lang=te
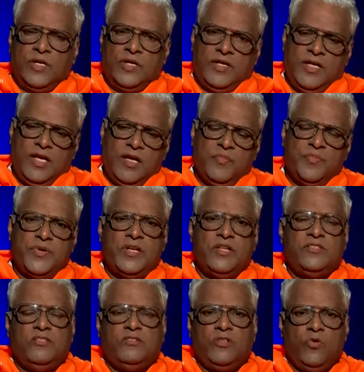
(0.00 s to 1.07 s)
మనం ఏ
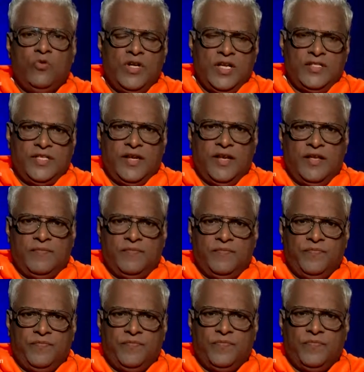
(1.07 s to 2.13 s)
పరిస్థితిలో ఉన్నా సరే
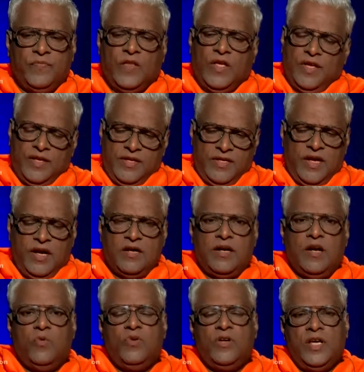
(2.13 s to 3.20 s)

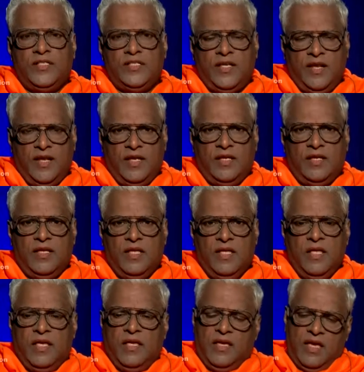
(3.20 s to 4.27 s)
ఎక్కడ ఉన్నా సరే
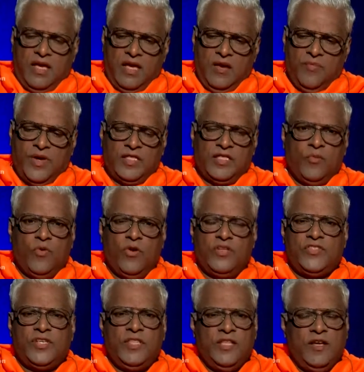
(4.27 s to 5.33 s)
ఏ
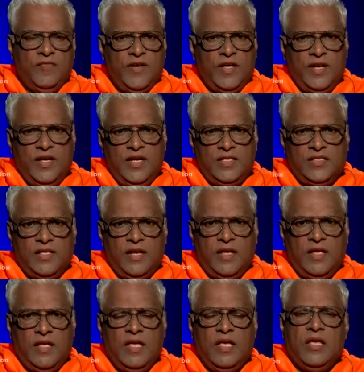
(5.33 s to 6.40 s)
మతమునకు చెందిన వారైనా
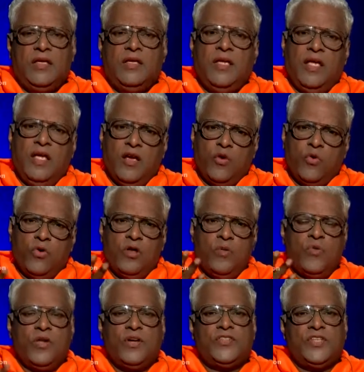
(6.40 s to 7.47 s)
సరే ఏ
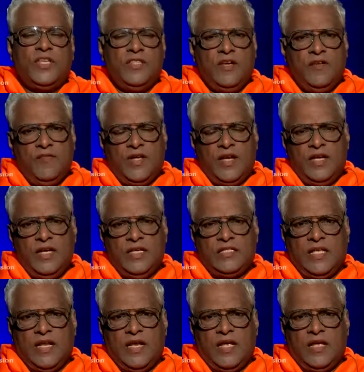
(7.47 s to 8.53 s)
కులమునకు చెందిన వారైనా
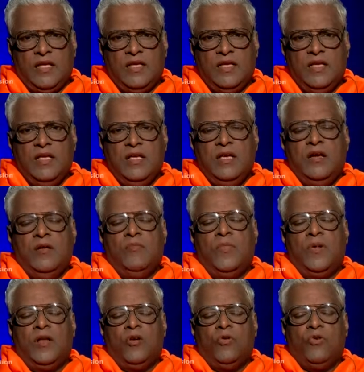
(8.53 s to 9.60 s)
సరే
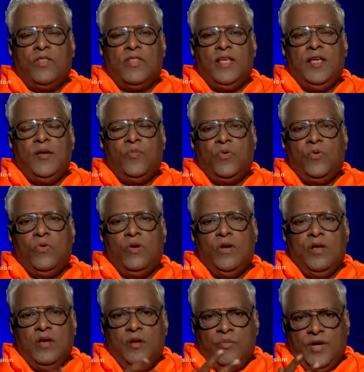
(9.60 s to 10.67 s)
మన హృదయము
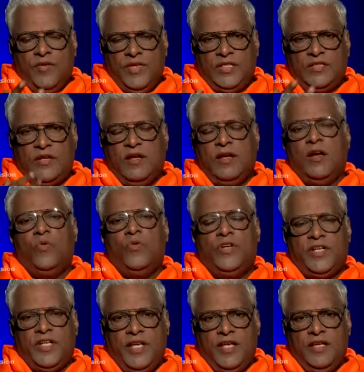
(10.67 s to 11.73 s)
పవిత్రంగా
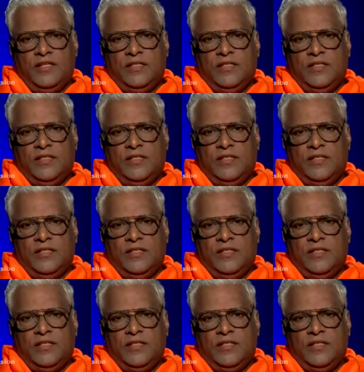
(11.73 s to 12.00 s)
ఉంటే